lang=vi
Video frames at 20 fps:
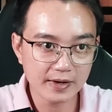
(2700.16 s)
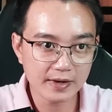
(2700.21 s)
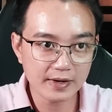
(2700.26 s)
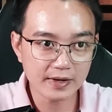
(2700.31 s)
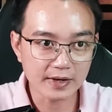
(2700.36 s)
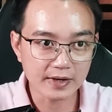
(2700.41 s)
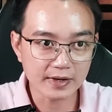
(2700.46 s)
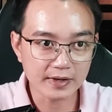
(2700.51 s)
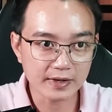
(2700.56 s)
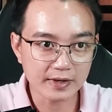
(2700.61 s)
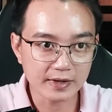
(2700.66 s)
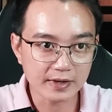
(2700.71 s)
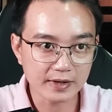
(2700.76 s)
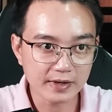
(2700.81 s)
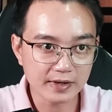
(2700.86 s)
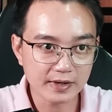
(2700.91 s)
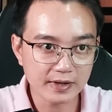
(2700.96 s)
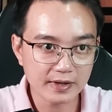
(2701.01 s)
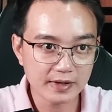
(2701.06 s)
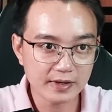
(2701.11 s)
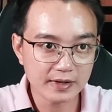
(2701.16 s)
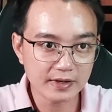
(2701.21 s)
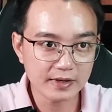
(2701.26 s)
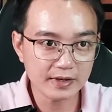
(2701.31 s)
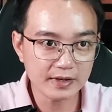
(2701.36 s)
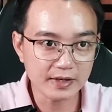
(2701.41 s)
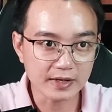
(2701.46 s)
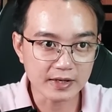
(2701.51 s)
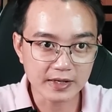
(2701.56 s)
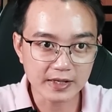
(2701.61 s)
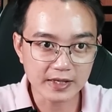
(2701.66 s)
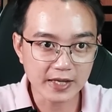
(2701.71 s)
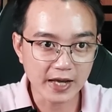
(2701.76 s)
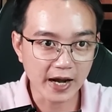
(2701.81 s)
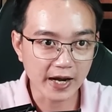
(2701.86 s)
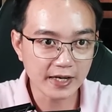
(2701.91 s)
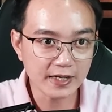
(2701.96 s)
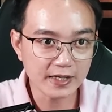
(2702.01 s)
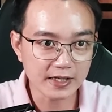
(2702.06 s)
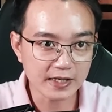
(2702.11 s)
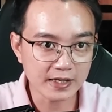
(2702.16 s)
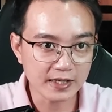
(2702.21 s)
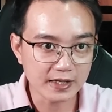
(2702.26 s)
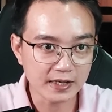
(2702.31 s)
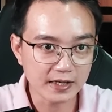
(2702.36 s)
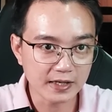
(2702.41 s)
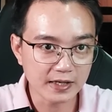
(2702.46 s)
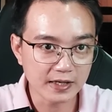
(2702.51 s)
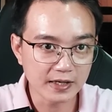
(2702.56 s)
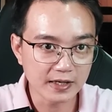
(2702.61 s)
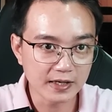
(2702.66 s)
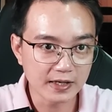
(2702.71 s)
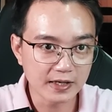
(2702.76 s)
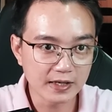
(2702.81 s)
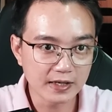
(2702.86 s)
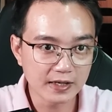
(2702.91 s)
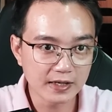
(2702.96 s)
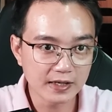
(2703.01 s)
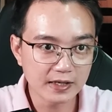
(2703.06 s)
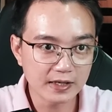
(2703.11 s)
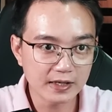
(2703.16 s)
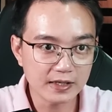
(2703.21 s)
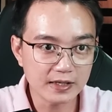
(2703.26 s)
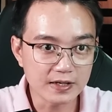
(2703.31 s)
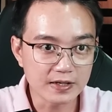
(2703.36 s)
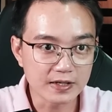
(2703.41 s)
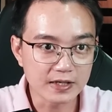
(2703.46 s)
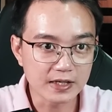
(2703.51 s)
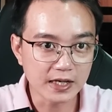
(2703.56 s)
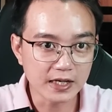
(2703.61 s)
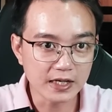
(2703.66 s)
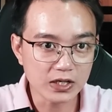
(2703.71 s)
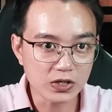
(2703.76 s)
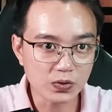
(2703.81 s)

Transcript: Đừng, Đừng chạy đi. Dương khí